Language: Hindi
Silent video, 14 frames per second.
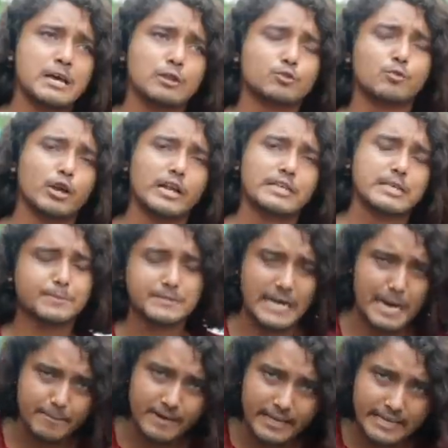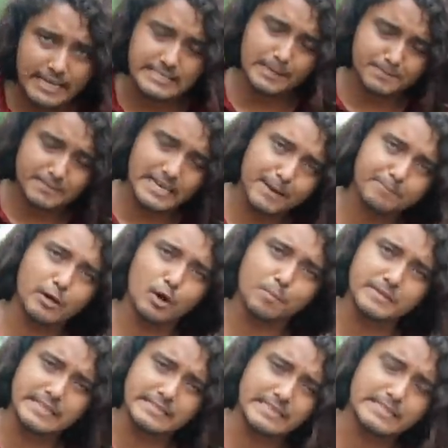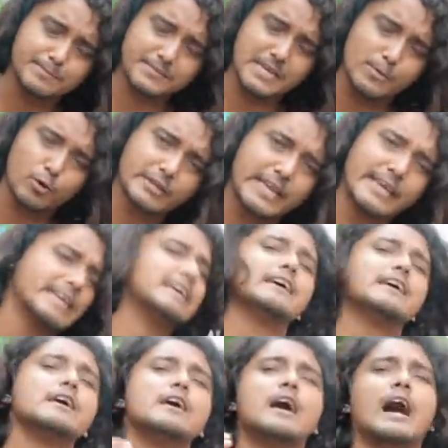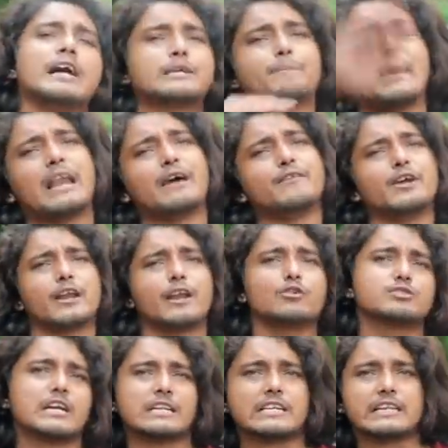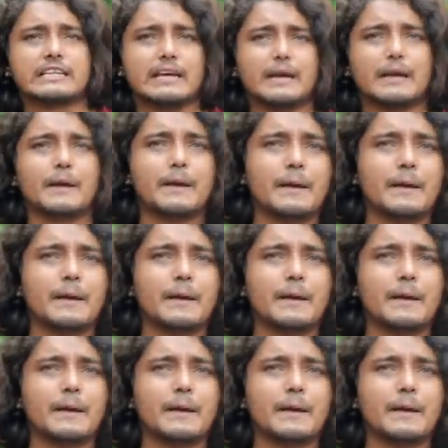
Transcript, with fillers: तुम लोगों ने सब्सक्राइब नहीं किया सब्सक्राइब करो बीस हजार सब्सक्राइब होते ही अच्छा पहला वीडियो अनाउंस कर देते हैं